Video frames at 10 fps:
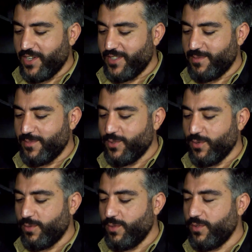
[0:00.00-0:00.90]
şansımız
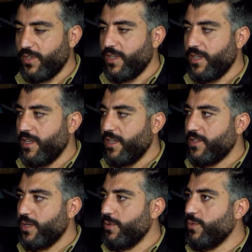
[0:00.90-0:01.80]
oldu.
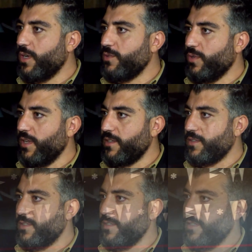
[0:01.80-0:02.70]
Tabii Urartular
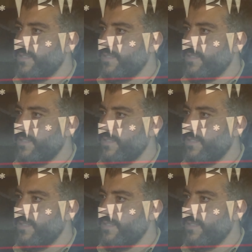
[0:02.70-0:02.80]
e,